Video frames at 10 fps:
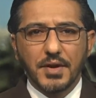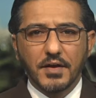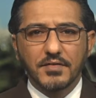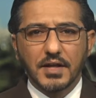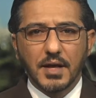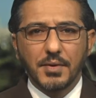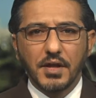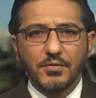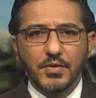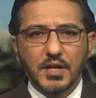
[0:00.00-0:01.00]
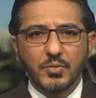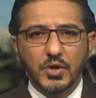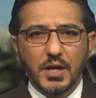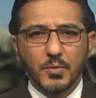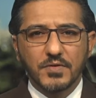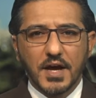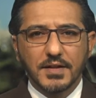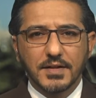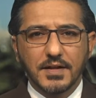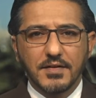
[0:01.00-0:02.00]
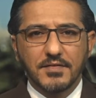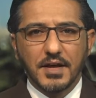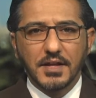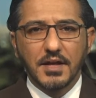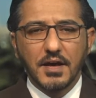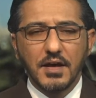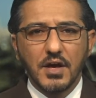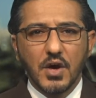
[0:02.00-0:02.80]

النقص الكبير في تمويل المساعدات الإنسانية